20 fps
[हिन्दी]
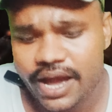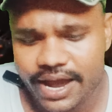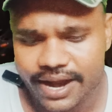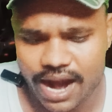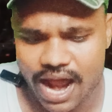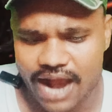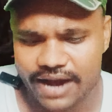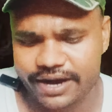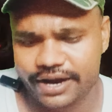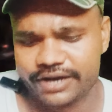
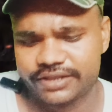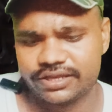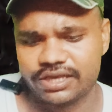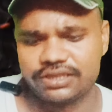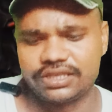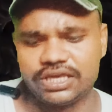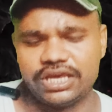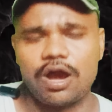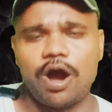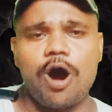रहा करती
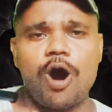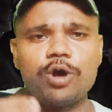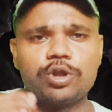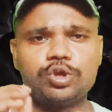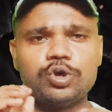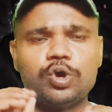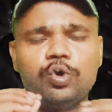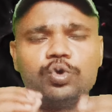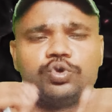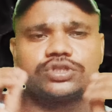थी और
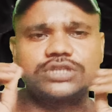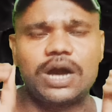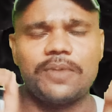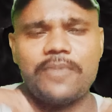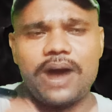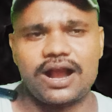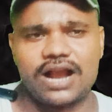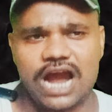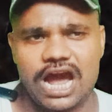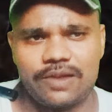जो उसका
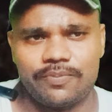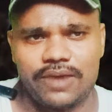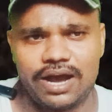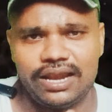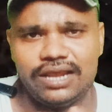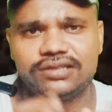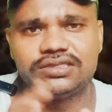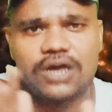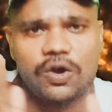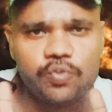मकान
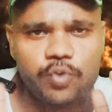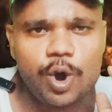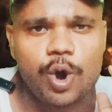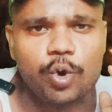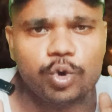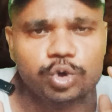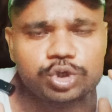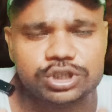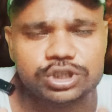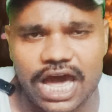मालिक था वो
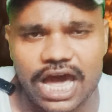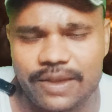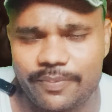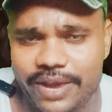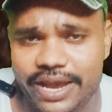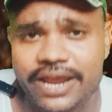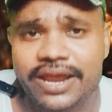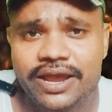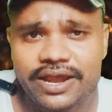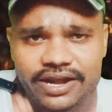उस घर में